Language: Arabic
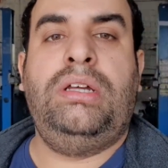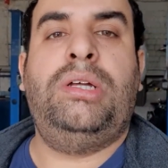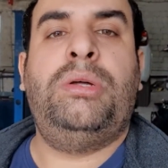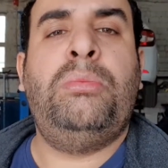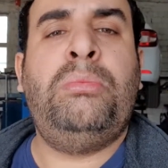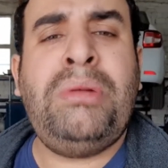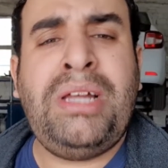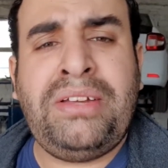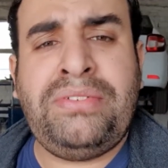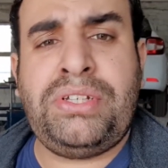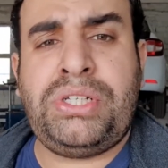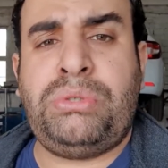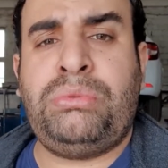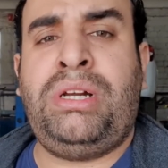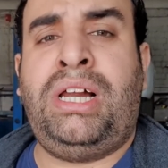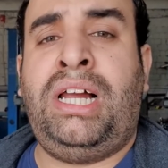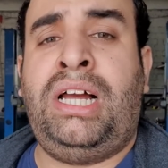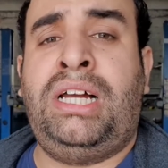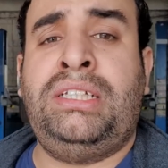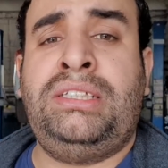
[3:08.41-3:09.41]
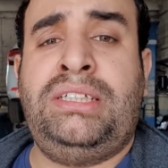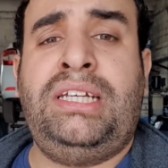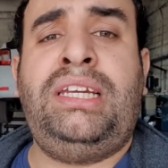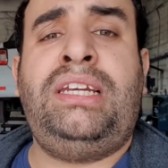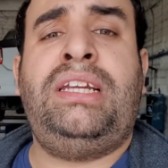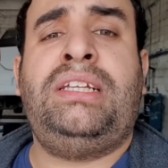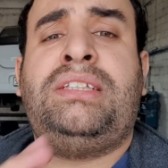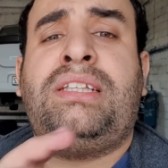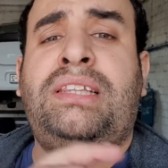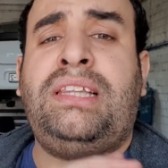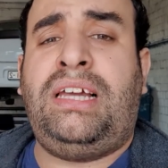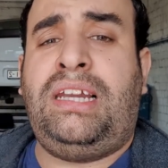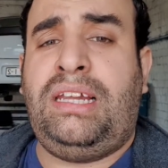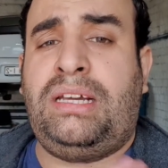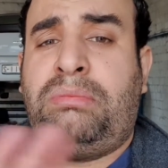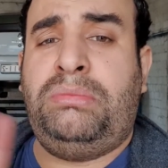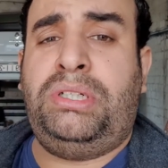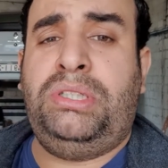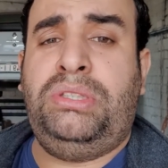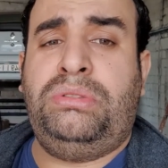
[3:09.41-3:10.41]
ما فيش واحد الا تطلع
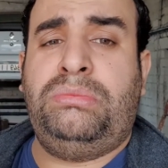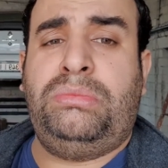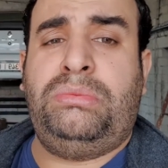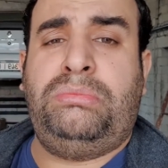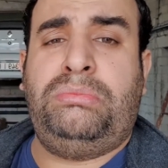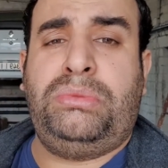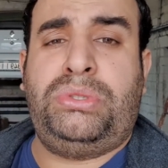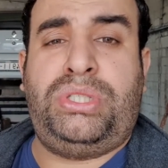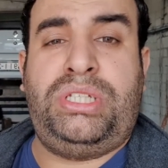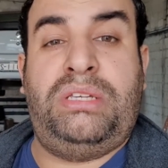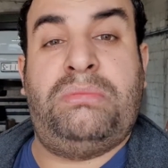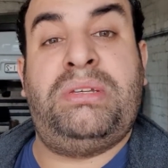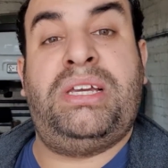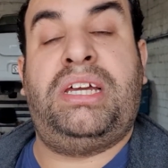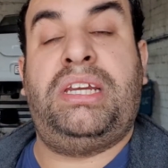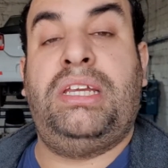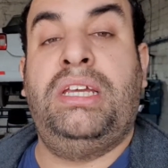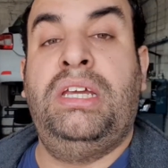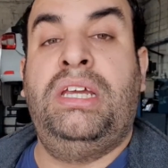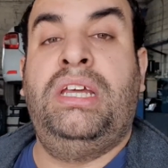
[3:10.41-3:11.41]
لك من عنده مصيبه يعني